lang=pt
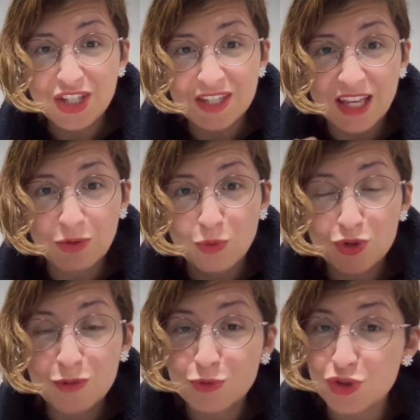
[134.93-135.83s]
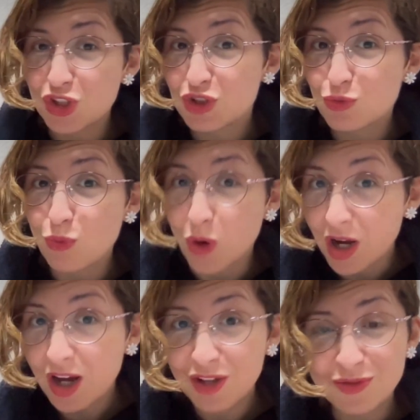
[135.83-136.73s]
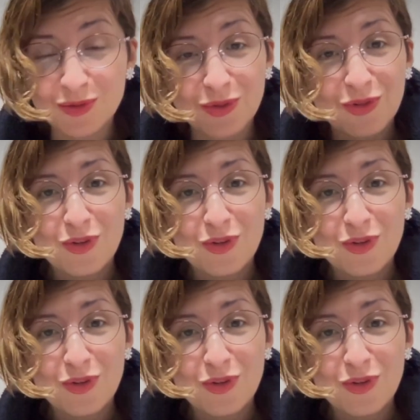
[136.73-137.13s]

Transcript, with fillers: se é no último dia do ano